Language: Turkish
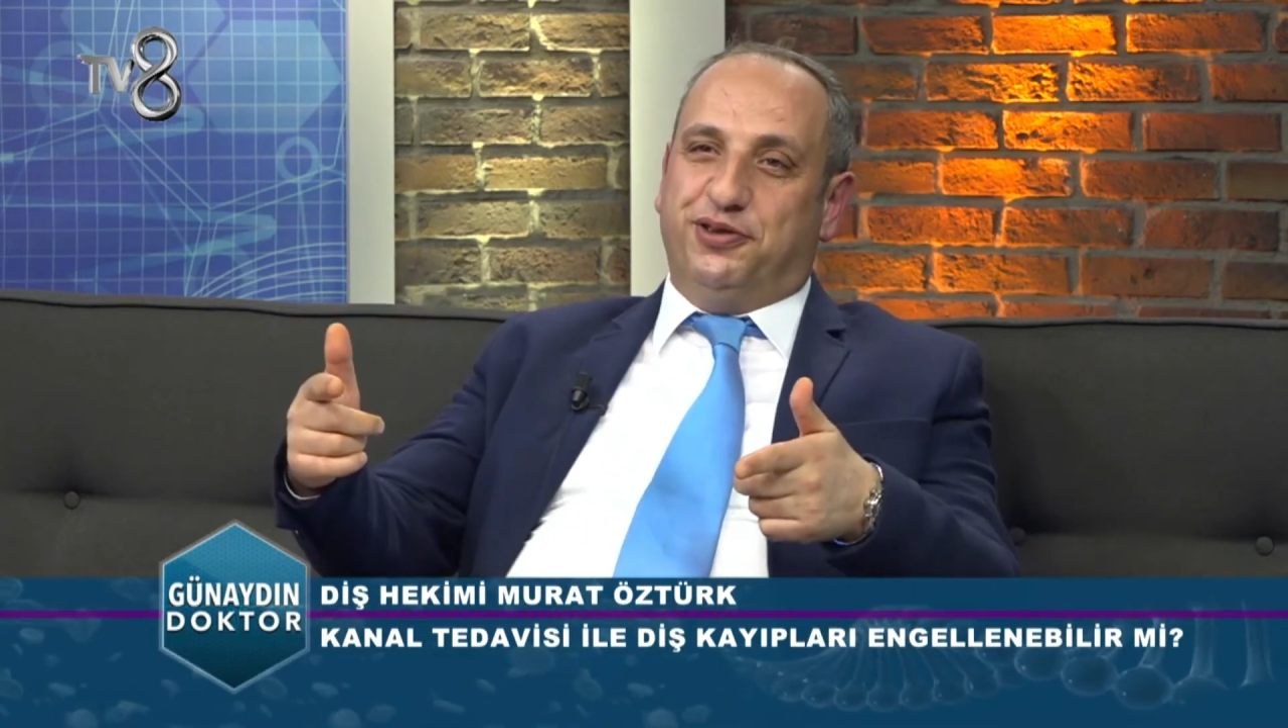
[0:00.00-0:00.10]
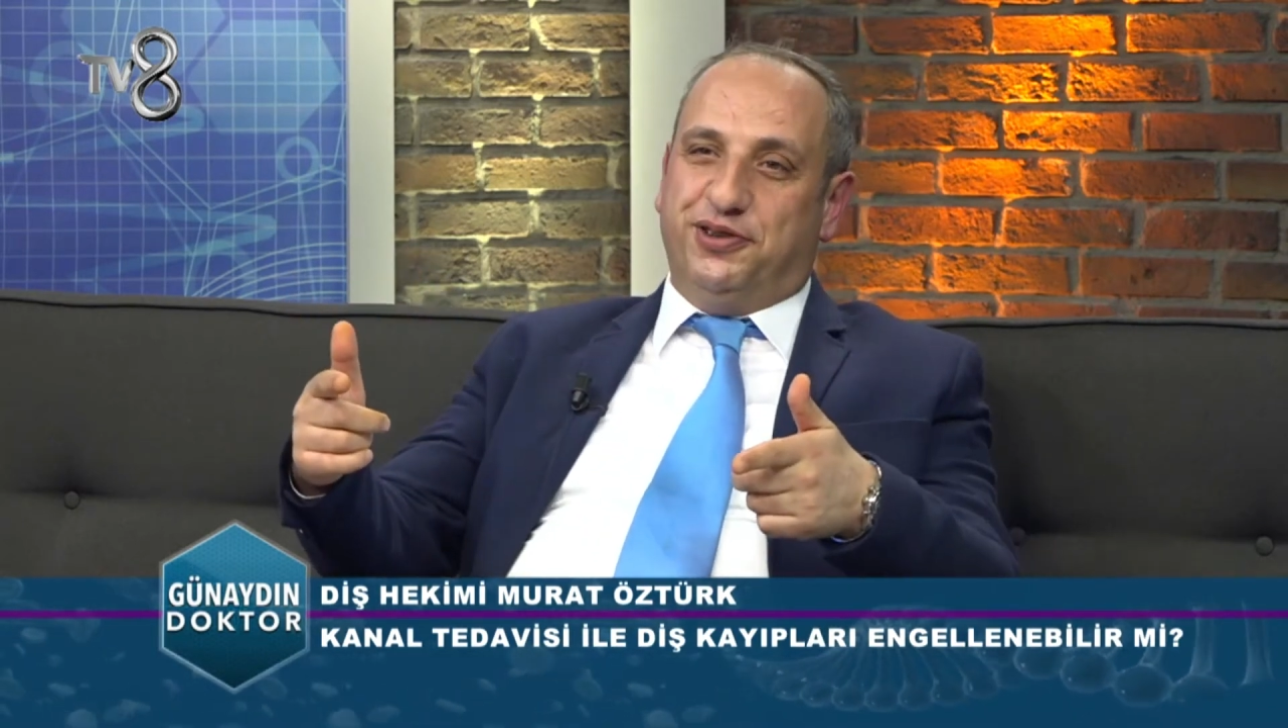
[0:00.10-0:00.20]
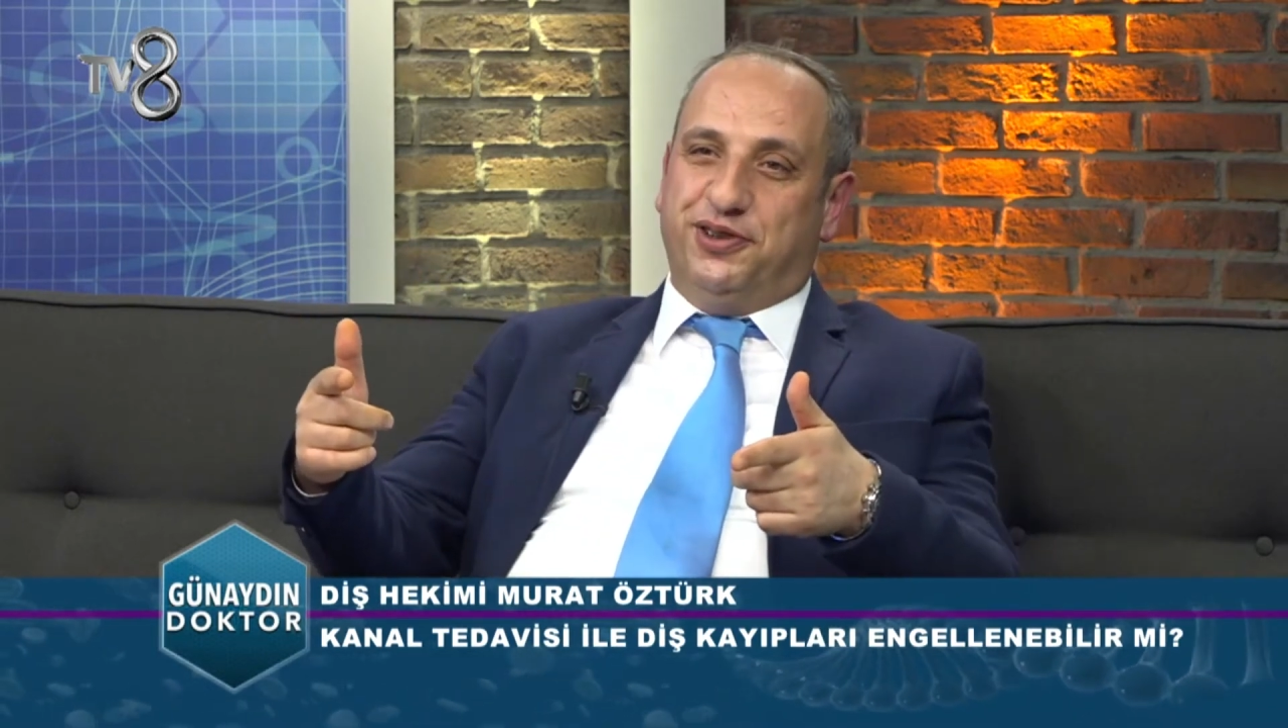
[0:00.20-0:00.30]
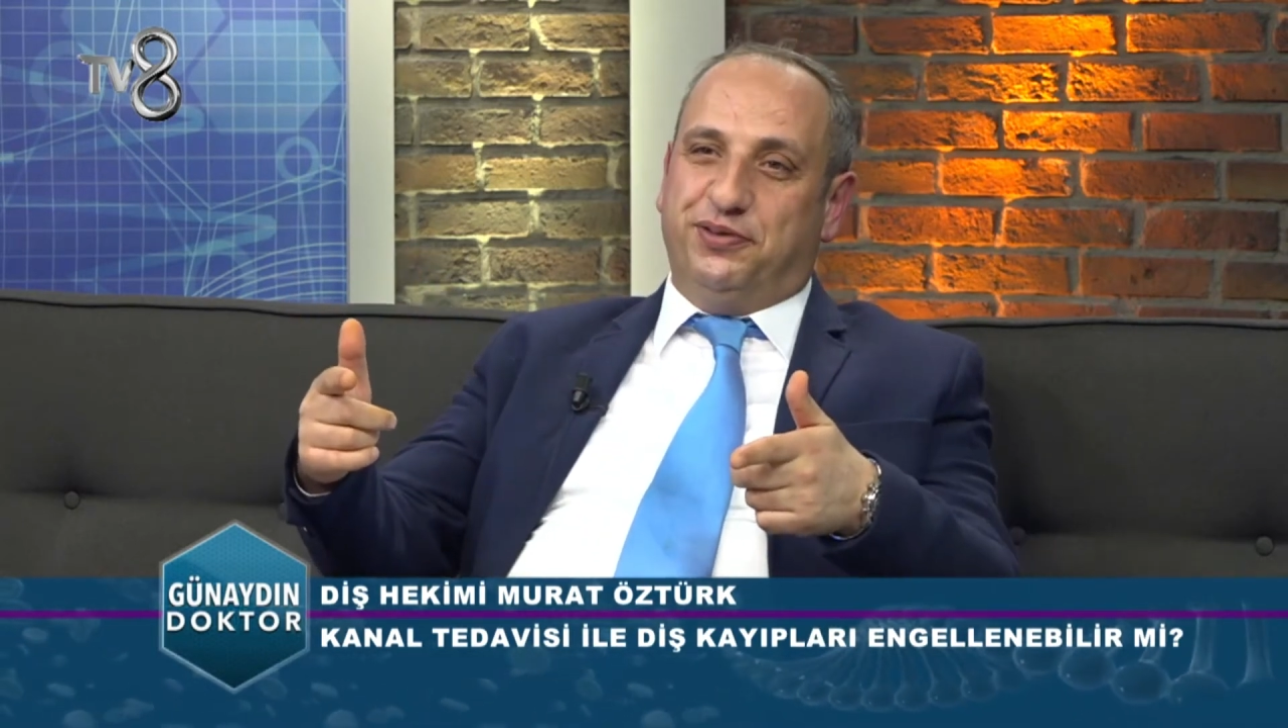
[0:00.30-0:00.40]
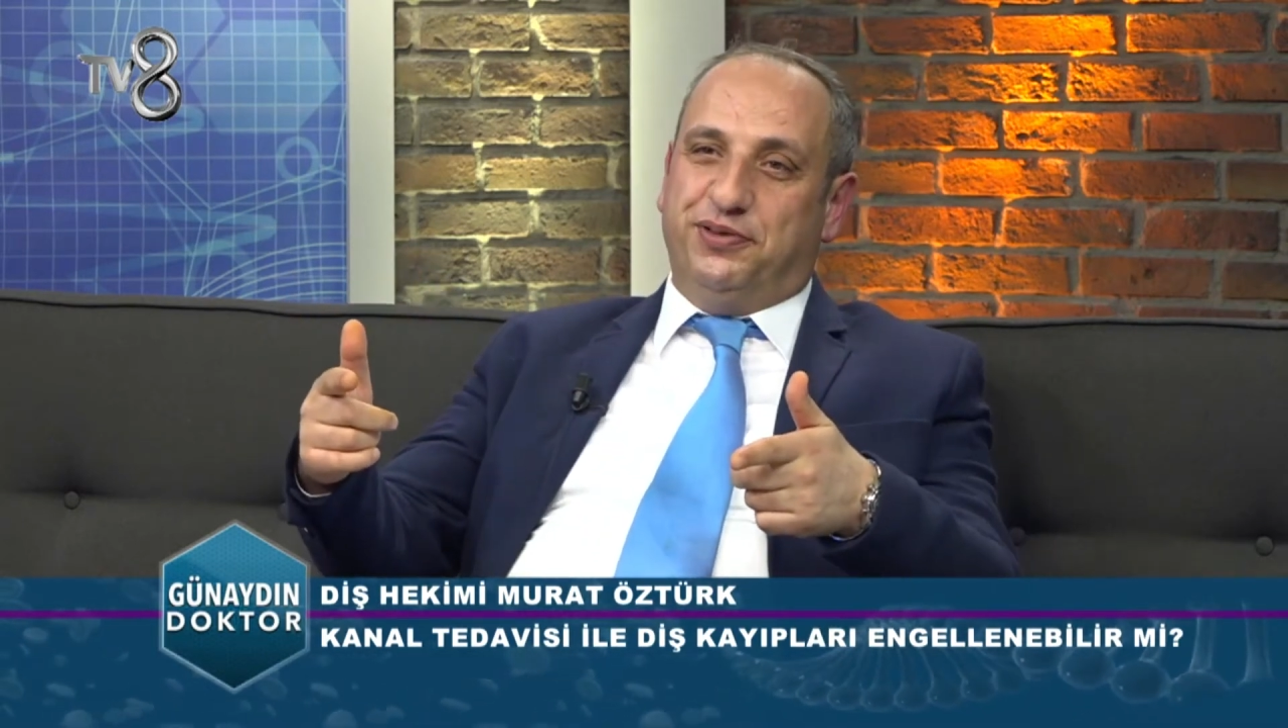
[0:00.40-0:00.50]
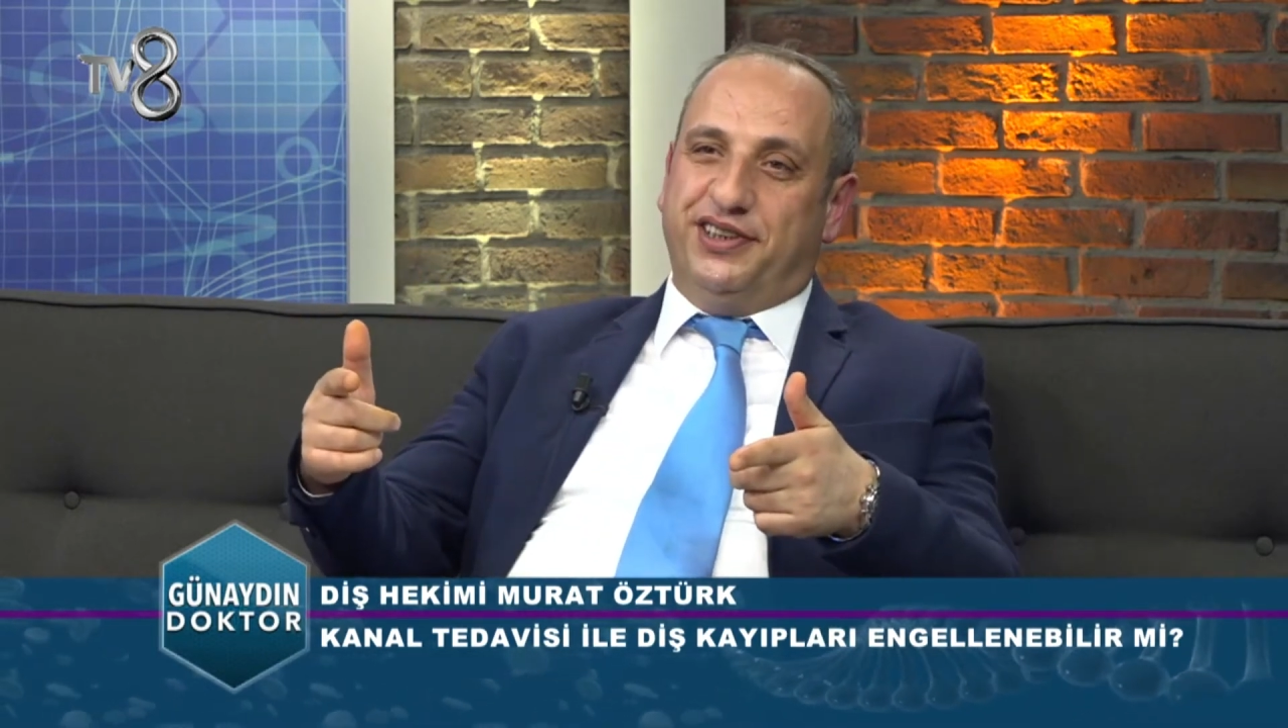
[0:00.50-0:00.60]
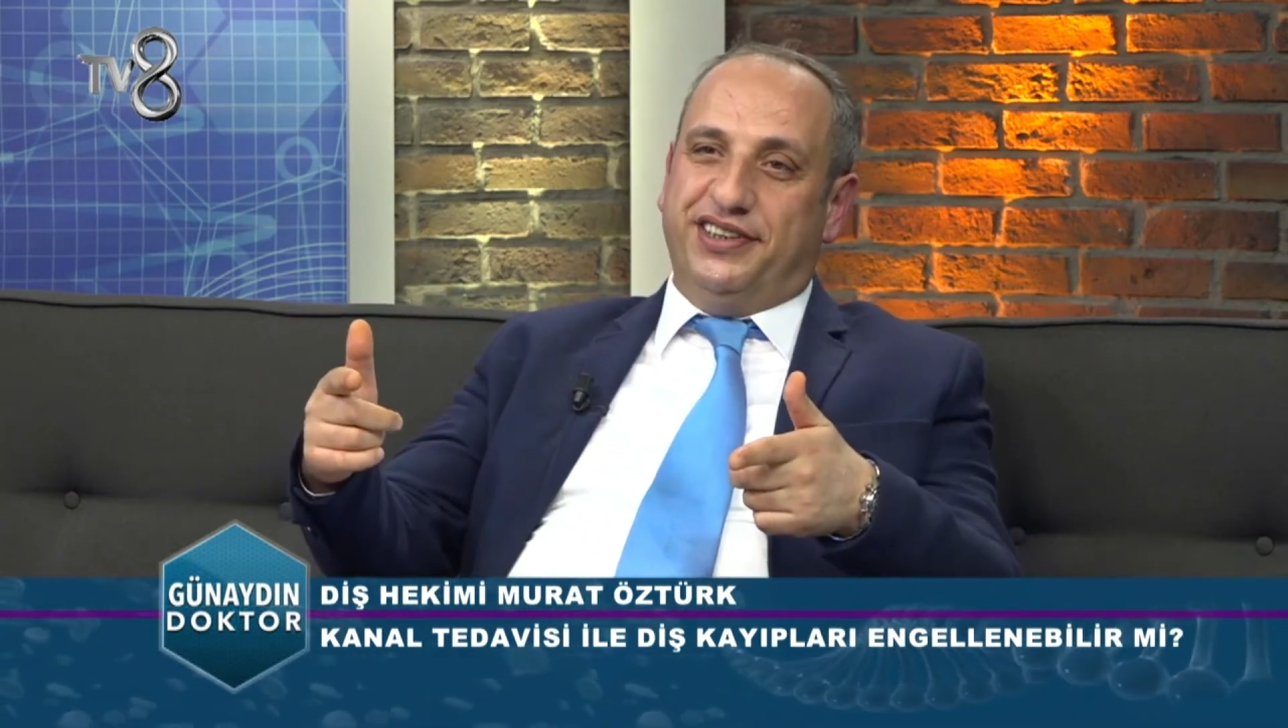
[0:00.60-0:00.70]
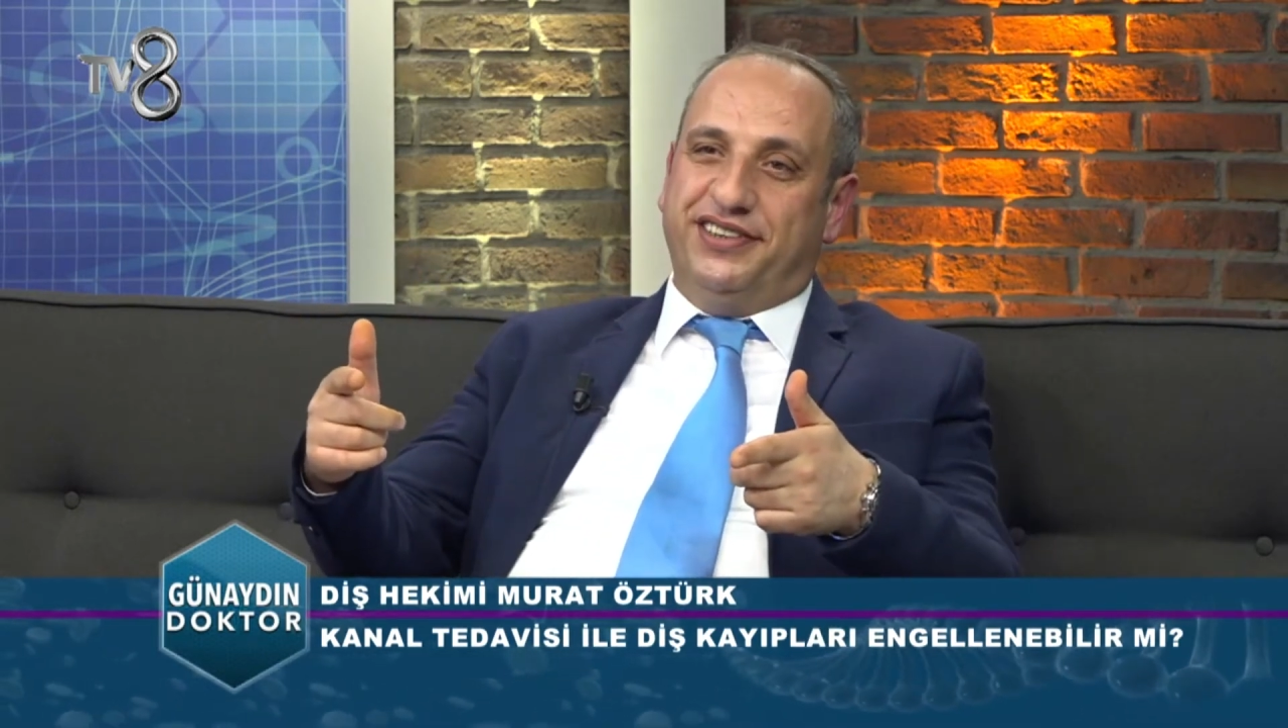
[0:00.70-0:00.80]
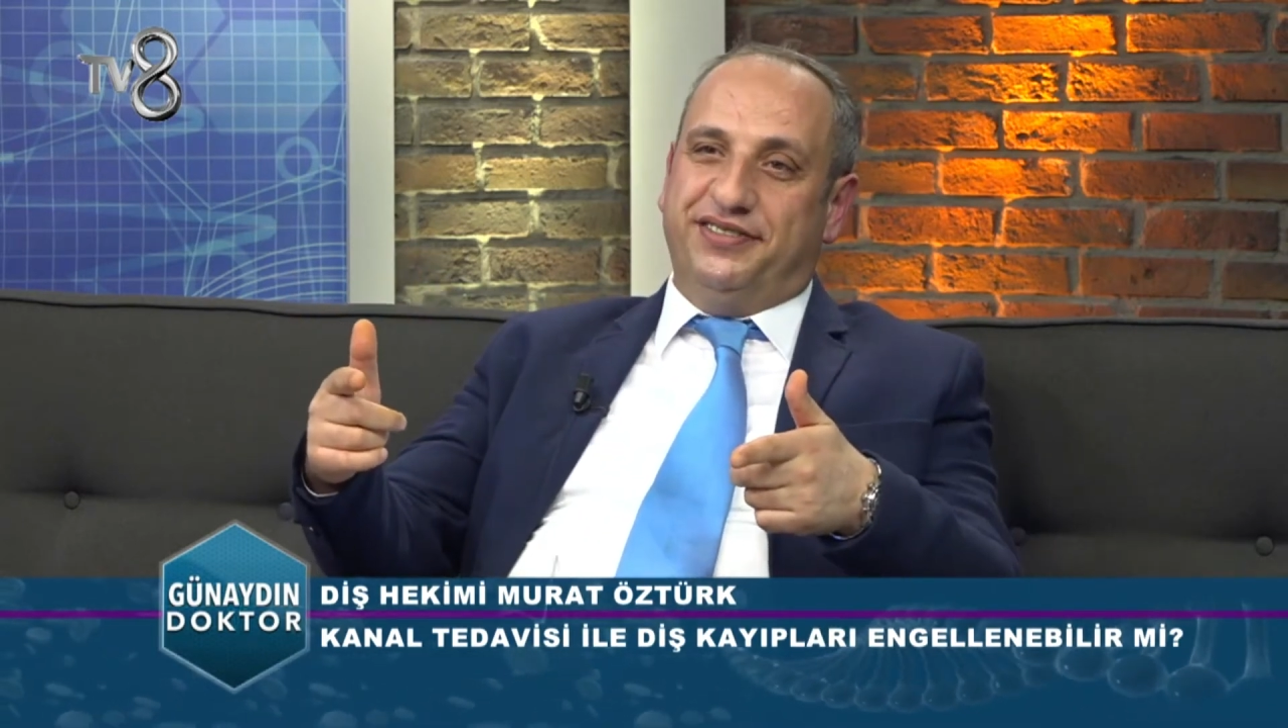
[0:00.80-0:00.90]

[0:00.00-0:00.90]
kurtulur mu?